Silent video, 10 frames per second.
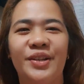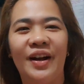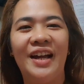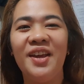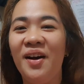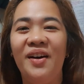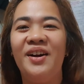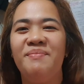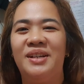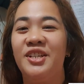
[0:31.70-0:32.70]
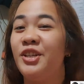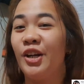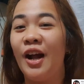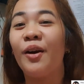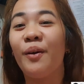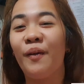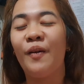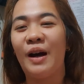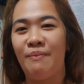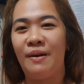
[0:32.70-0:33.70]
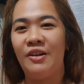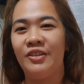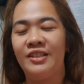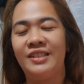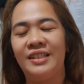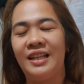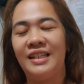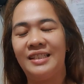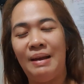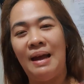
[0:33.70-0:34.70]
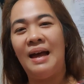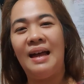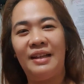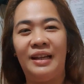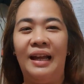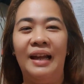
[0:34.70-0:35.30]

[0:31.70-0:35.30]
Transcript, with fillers: so, ngayon, mag-share ako about sa